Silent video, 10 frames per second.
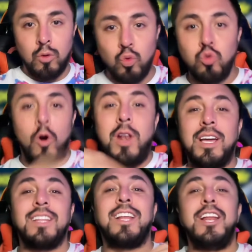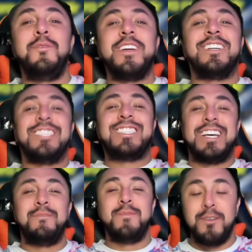Hola, ¿qué tal amigos?
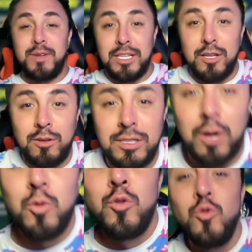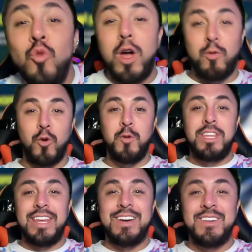Sean bienvenidos a un nuevo
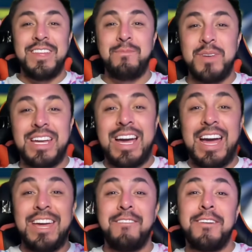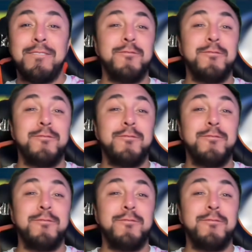video de PKM.